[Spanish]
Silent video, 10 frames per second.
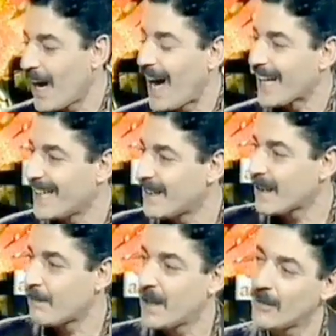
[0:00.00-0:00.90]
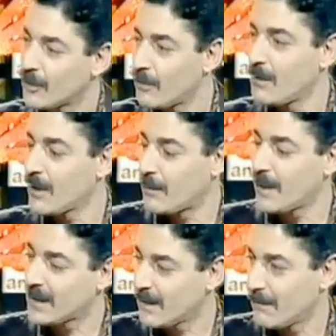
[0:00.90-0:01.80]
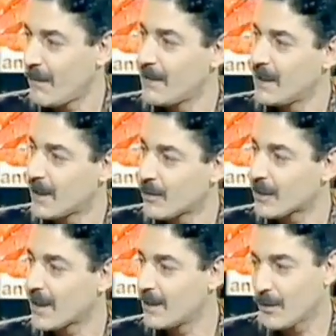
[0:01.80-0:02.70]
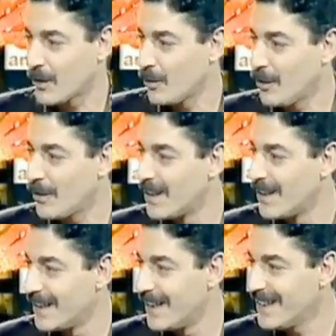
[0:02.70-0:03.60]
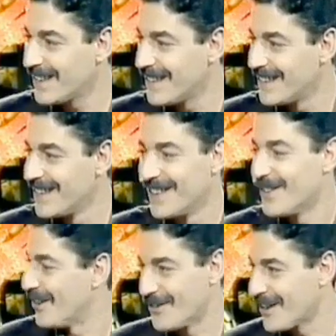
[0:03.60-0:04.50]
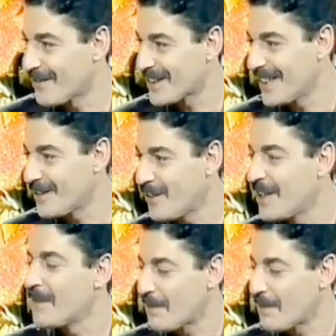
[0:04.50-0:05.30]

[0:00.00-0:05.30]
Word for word: Aquí te despido, nos vemos después. Vas a invitar un cortadito, seguro. Hombre, un ¿Eh? café, lo que quieras. O un cafecito.